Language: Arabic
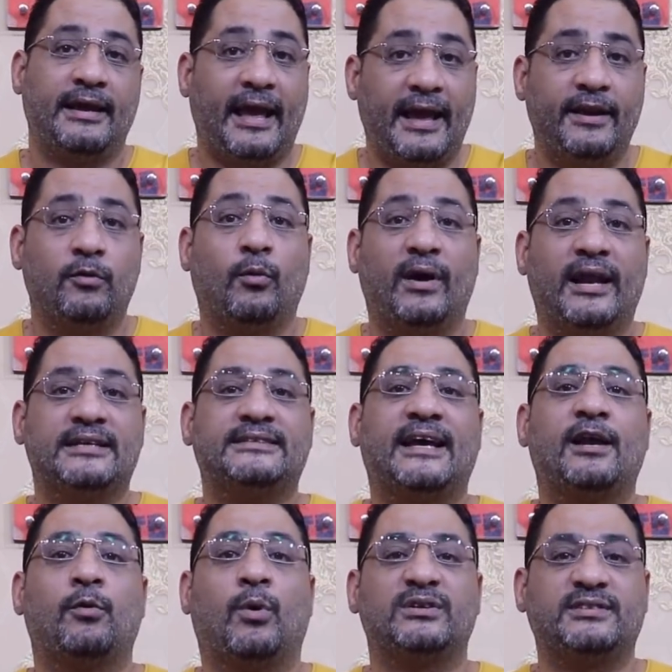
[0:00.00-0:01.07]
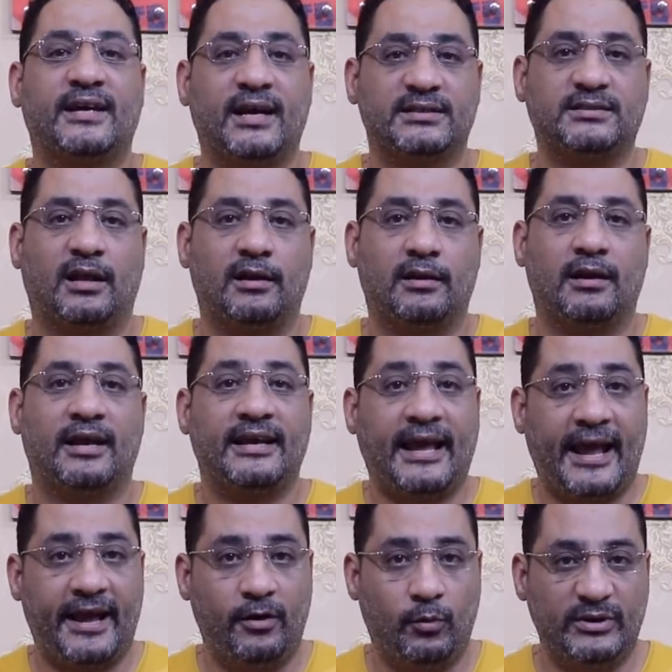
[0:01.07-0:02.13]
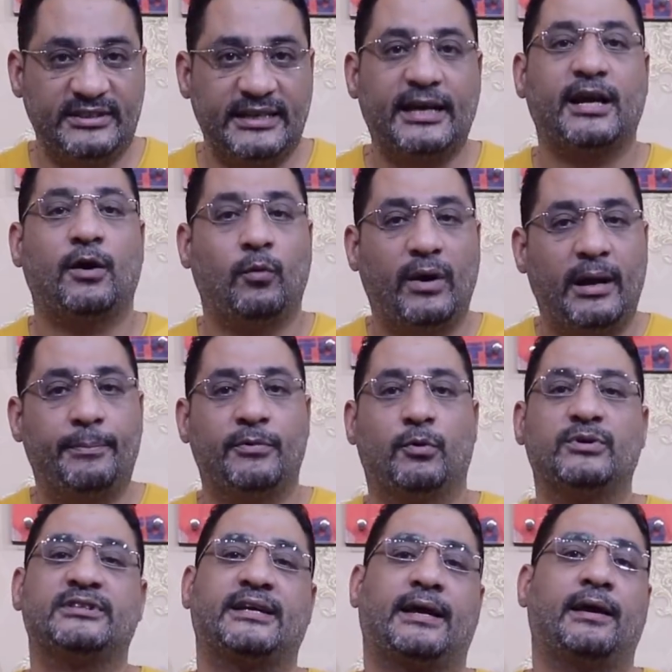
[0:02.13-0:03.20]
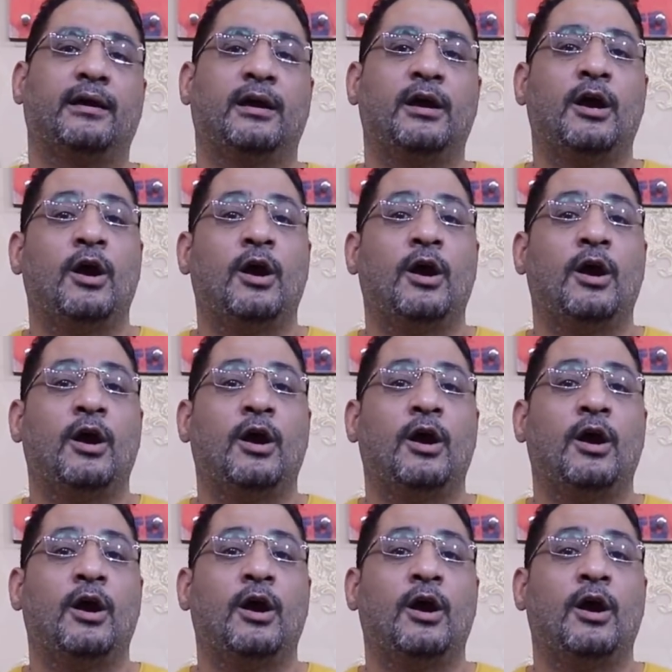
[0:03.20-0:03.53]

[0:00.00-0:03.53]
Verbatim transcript: كان ولا زال وسيظل كيان وسخ وابن وسخة